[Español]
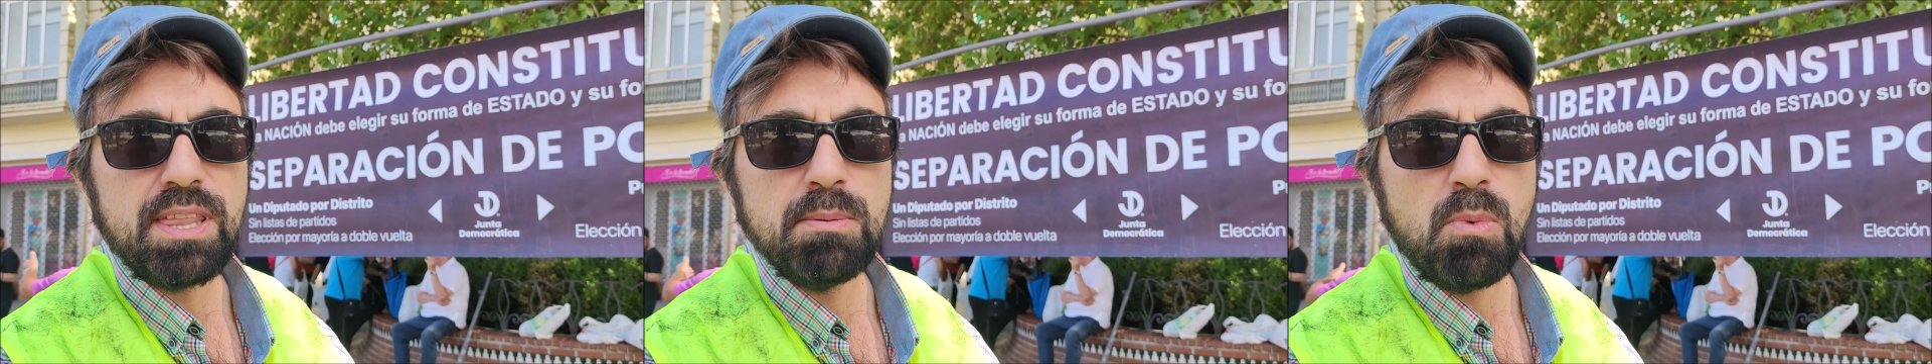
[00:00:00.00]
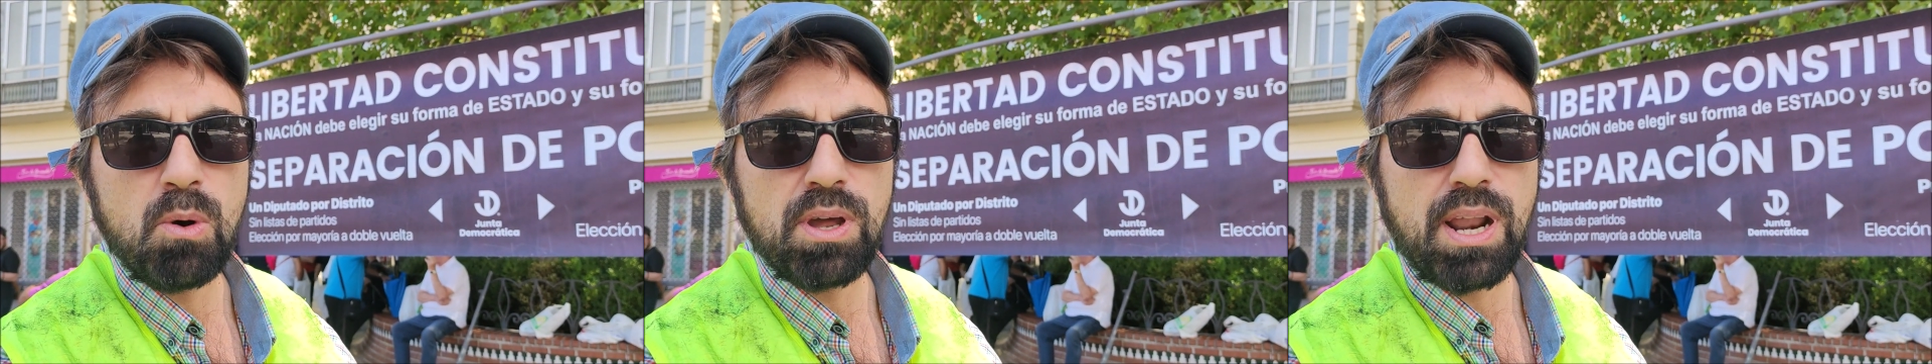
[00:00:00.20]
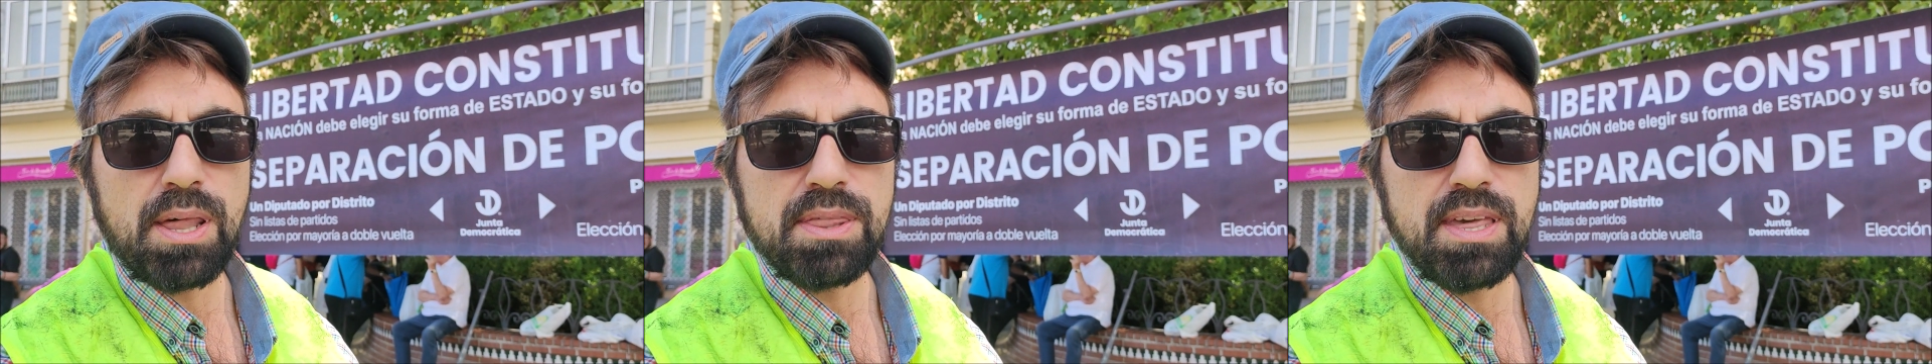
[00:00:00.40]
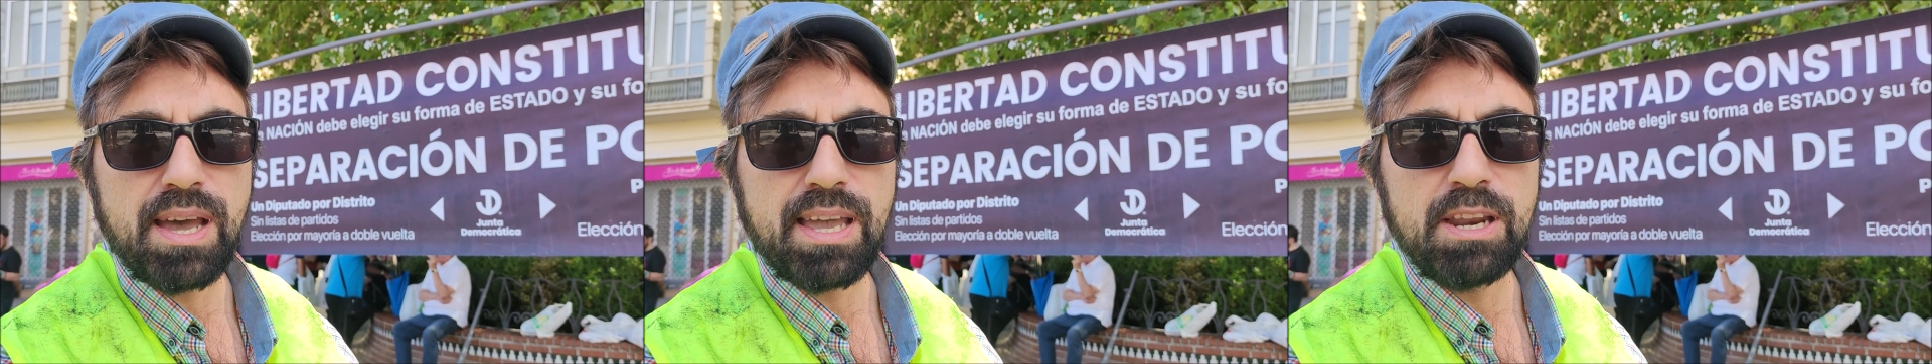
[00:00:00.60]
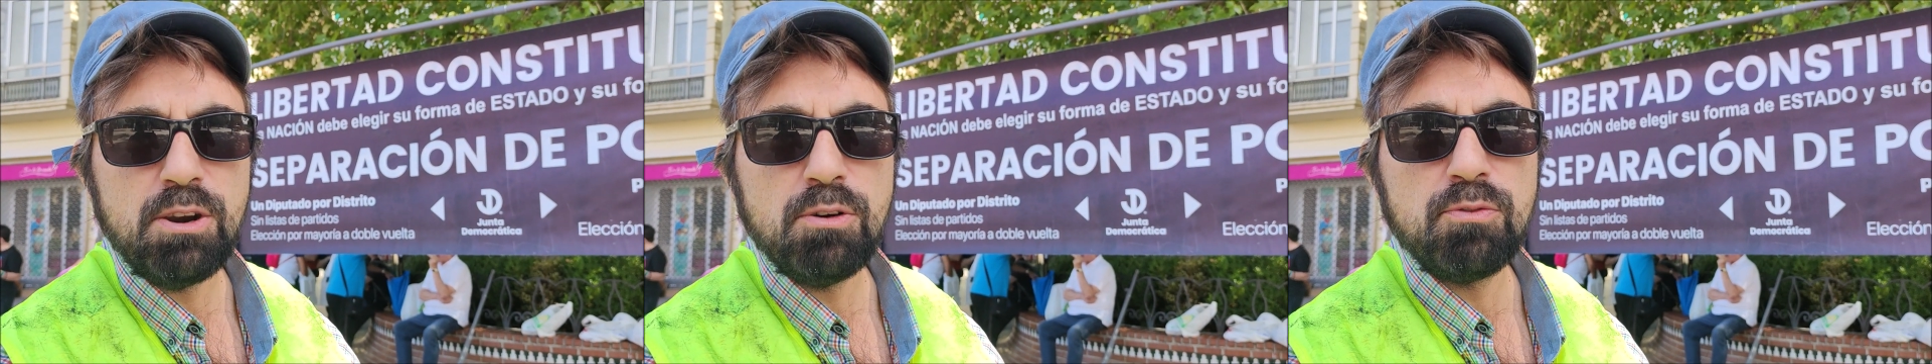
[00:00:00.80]
democracia
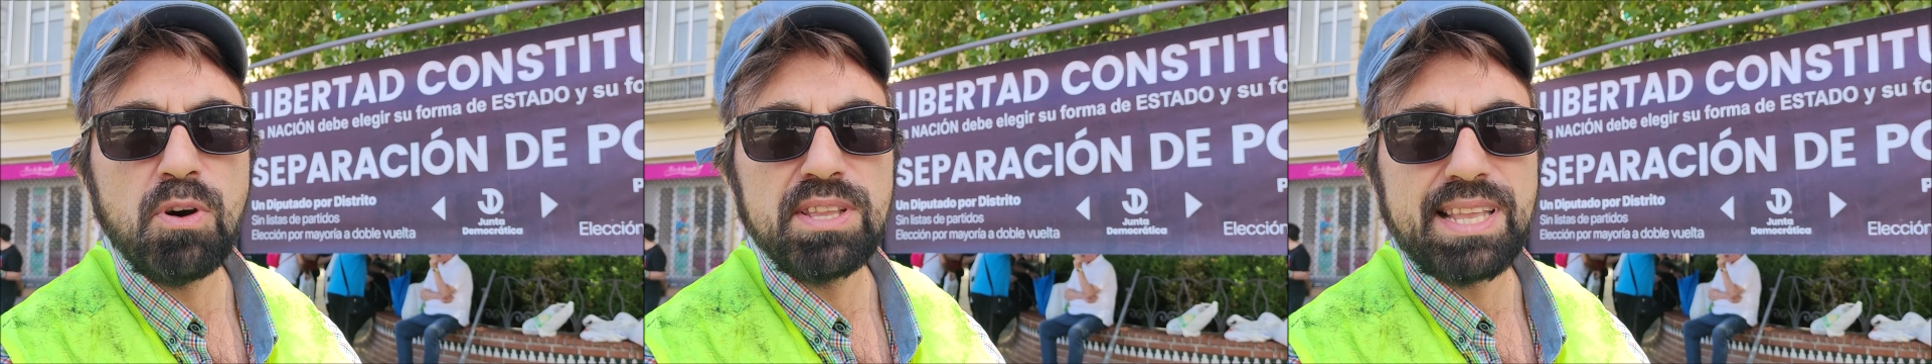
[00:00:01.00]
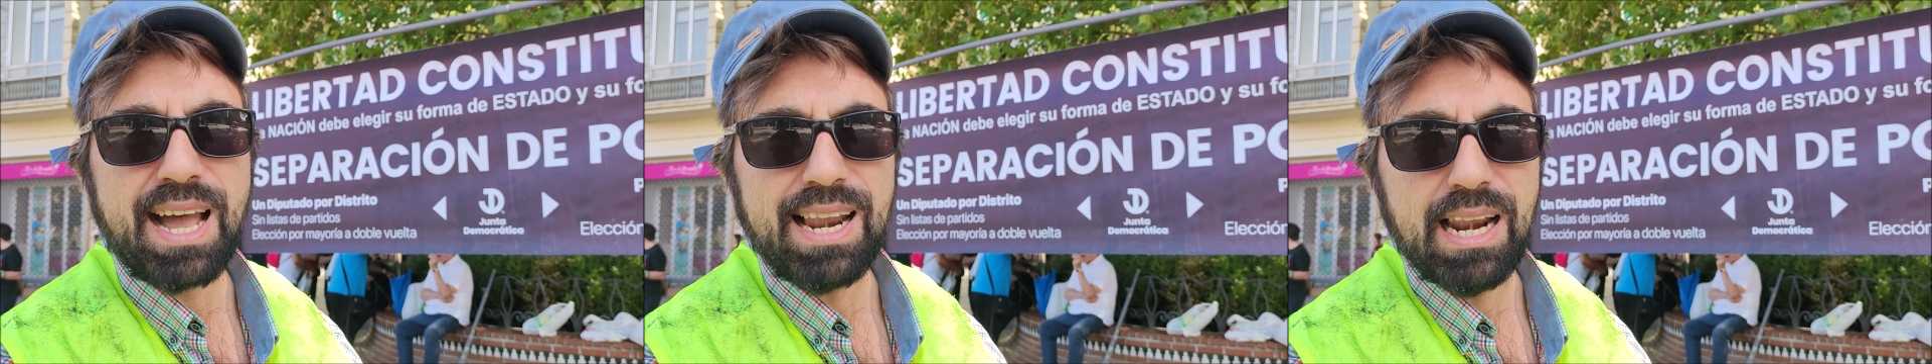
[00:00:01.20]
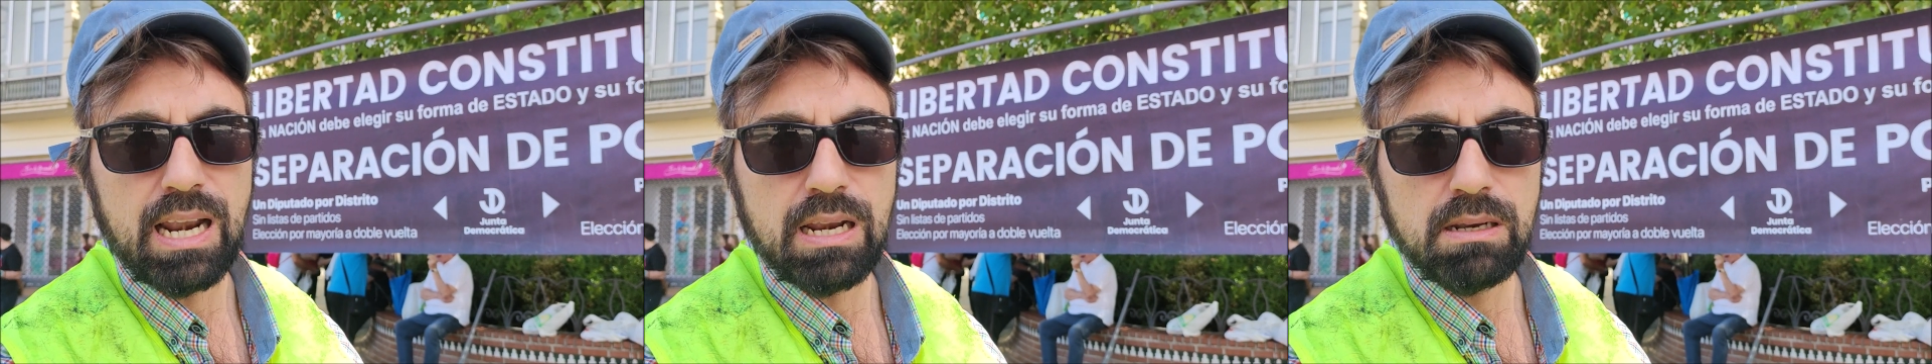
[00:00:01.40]
que no fue tal.